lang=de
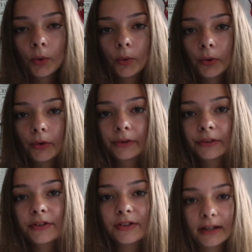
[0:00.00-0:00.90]

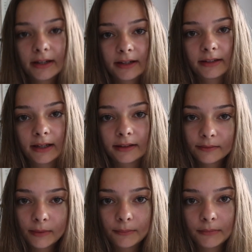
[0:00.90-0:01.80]
Und äh, ja,
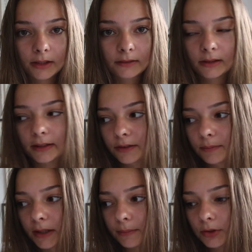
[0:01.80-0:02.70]
das machen wir jetzt gleich
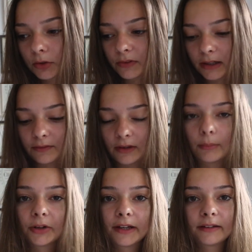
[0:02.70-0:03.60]
erstmal in der Mikrowelle
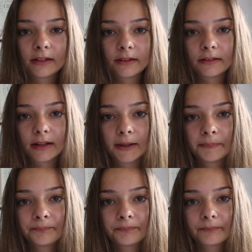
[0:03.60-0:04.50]
warm und esse das
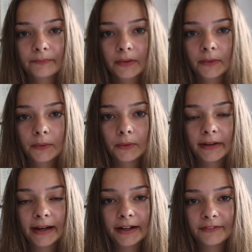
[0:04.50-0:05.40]
dann. Und
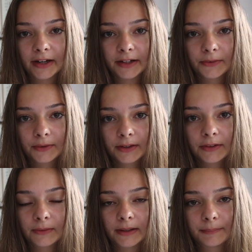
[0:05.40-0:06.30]
nachher fahre ich zu
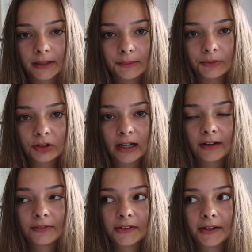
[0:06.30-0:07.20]
Chris, weil ich bei ihm
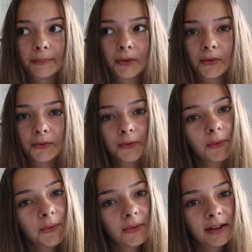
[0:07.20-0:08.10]
schlafe, denn morgen
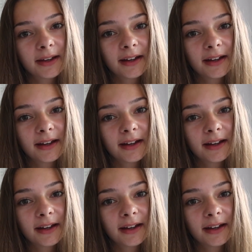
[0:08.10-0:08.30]
früh